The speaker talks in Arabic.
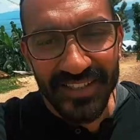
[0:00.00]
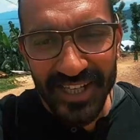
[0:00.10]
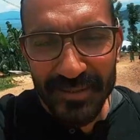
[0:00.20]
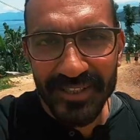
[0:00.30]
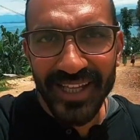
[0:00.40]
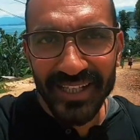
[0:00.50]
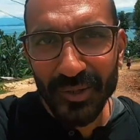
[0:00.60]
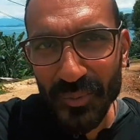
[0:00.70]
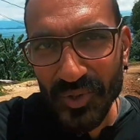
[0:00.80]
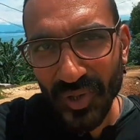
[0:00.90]
طيب خلينا احكي
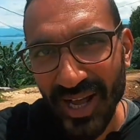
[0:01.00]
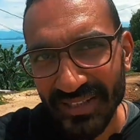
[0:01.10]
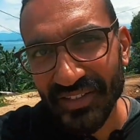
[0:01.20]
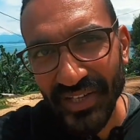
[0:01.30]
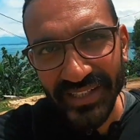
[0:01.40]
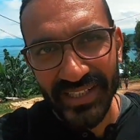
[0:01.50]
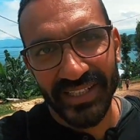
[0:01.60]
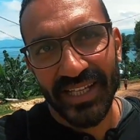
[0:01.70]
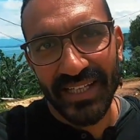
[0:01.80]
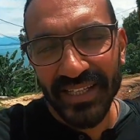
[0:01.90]
لكم بسرعه على التريل اللي
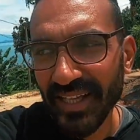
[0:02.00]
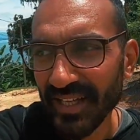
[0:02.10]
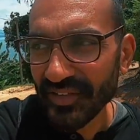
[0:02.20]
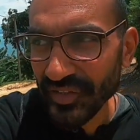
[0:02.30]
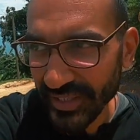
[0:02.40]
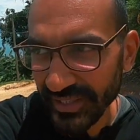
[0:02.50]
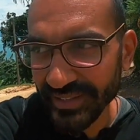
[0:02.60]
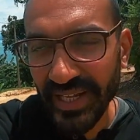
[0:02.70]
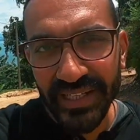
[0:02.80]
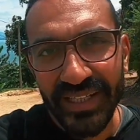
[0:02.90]
احنا عليه ده التريل اللي
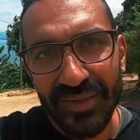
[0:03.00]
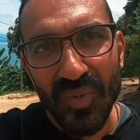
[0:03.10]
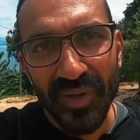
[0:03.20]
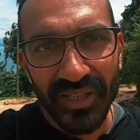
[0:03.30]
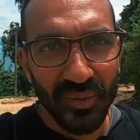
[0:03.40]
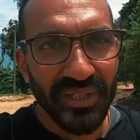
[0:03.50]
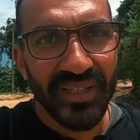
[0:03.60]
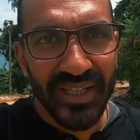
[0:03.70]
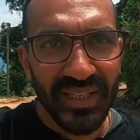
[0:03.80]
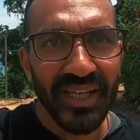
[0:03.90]
احنا عليه ده ما بين
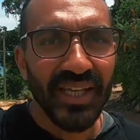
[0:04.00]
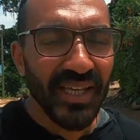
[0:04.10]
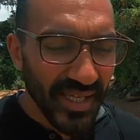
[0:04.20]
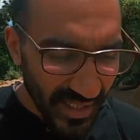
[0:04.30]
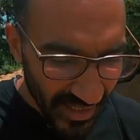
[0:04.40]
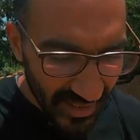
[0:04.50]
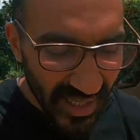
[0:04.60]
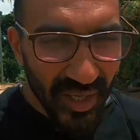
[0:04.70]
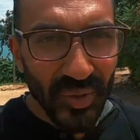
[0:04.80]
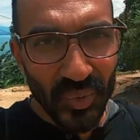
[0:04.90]
دولتين
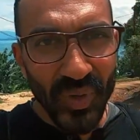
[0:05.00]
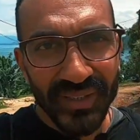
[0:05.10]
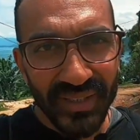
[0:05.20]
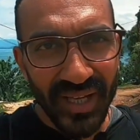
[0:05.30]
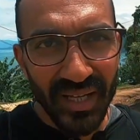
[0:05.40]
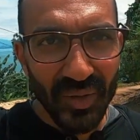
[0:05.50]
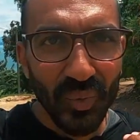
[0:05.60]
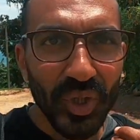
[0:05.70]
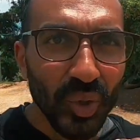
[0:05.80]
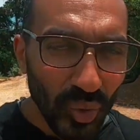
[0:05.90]
هي رواندا
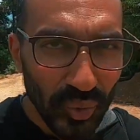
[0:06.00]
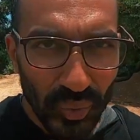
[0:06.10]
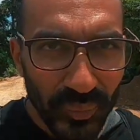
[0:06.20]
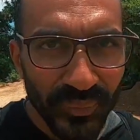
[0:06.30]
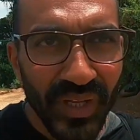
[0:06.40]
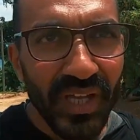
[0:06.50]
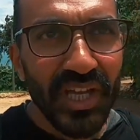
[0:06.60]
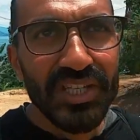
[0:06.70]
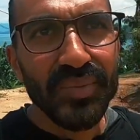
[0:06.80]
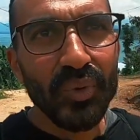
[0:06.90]
والكونغو
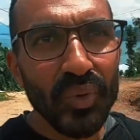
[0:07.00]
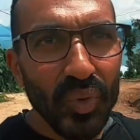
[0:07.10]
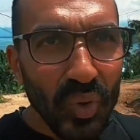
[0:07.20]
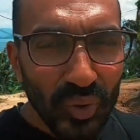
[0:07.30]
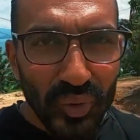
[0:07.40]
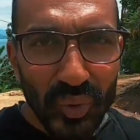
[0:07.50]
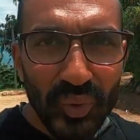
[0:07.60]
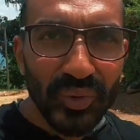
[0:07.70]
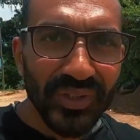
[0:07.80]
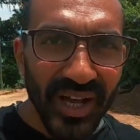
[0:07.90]
اسمه
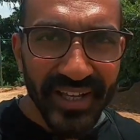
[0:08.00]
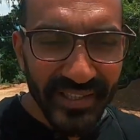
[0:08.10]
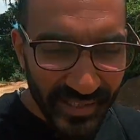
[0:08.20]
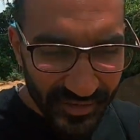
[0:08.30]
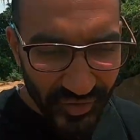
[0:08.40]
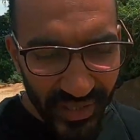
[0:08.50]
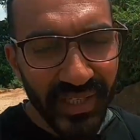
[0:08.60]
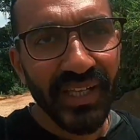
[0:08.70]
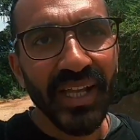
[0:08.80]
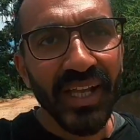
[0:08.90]
كونغو نايل تريل